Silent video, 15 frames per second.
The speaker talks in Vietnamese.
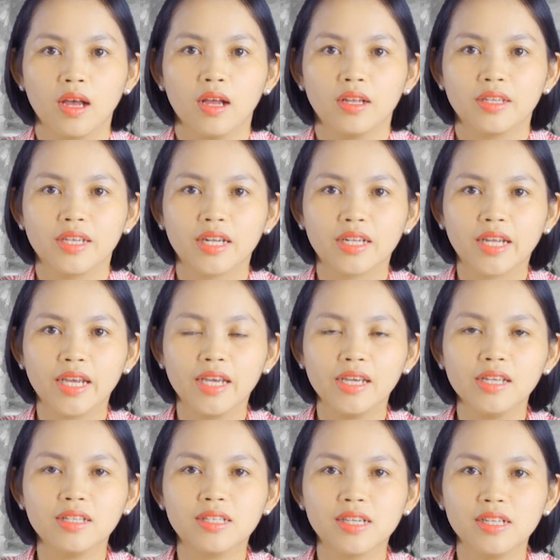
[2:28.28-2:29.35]
Nhật
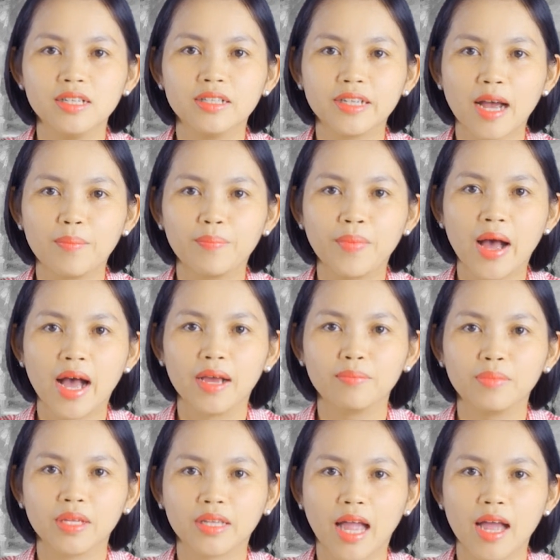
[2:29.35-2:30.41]
ký
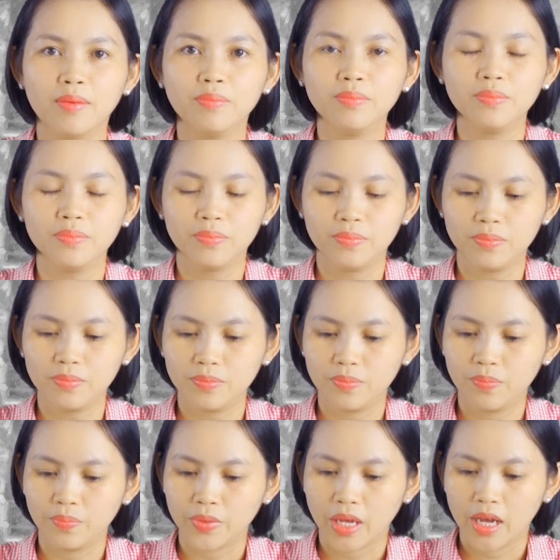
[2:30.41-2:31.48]
928
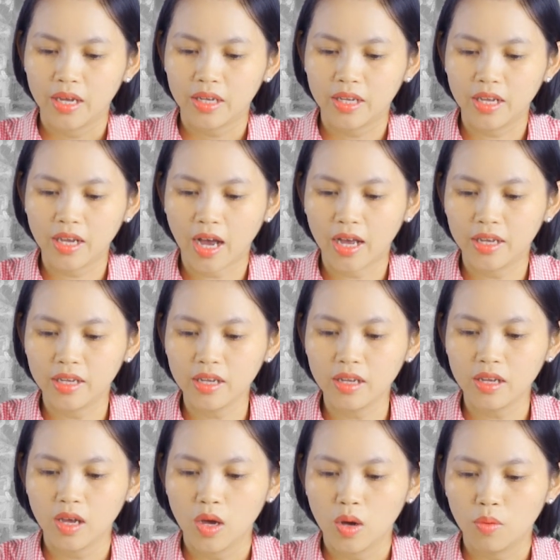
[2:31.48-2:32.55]
Khi ấy,
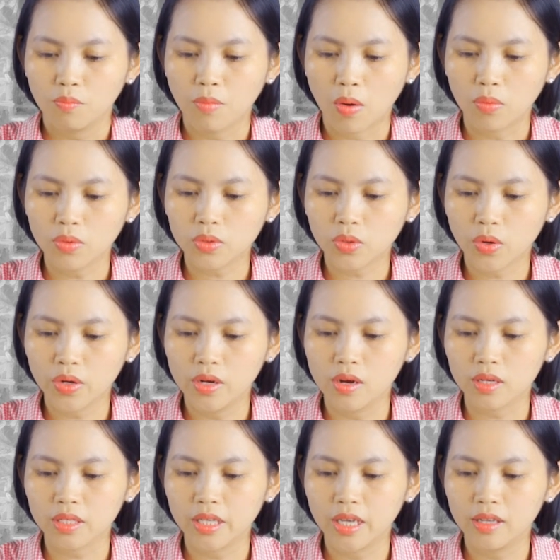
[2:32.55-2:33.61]
bỗng tôi
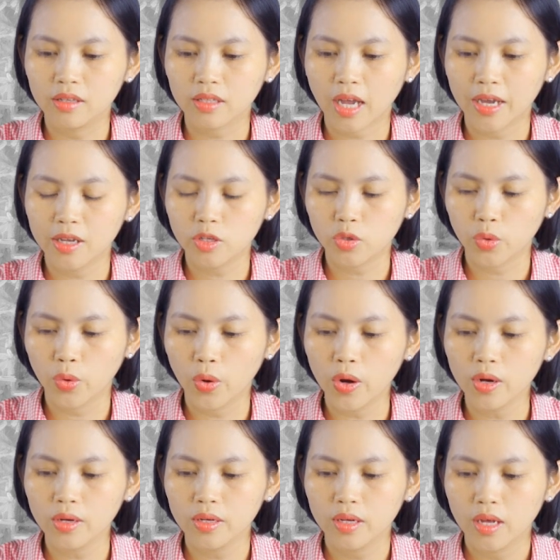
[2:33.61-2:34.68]
được nhìn thấy Chúa,
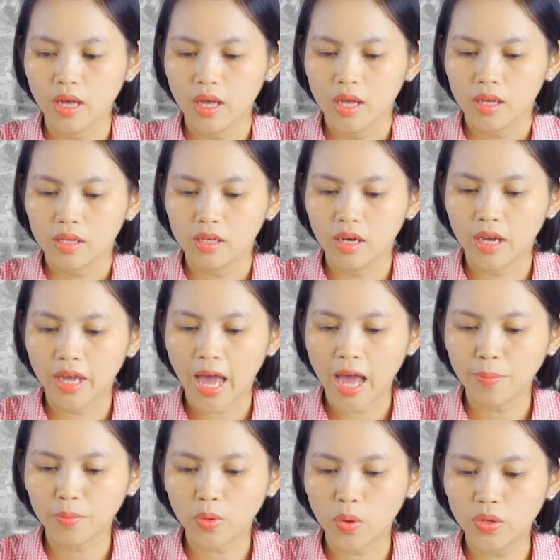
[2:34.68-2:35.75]
người
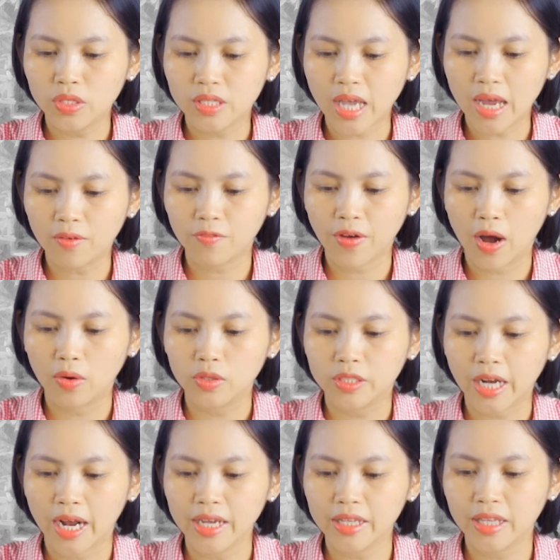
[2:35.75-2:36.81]
áp tôi sát vào
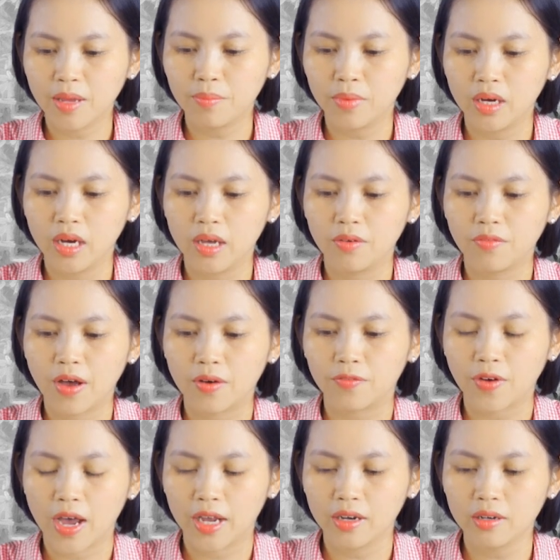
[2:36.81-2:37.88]
trái tim người và
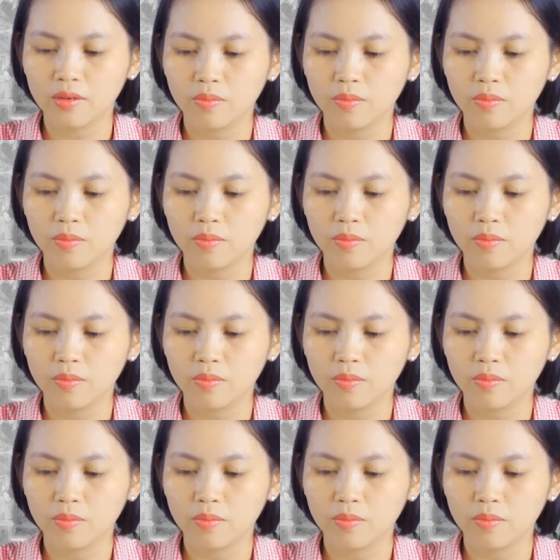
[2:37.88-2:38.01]
phán